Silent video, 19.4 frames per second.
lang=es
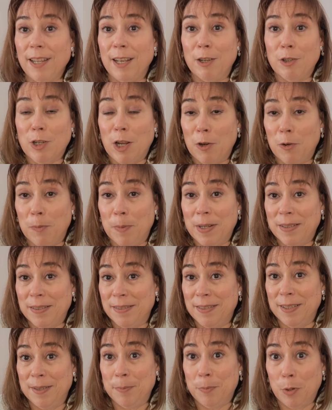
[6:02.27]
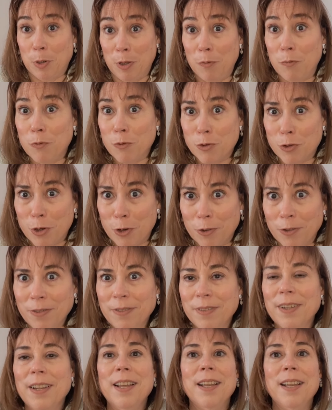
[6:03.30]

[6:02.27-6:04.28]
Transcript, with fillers: en los aromas eh, por difusión.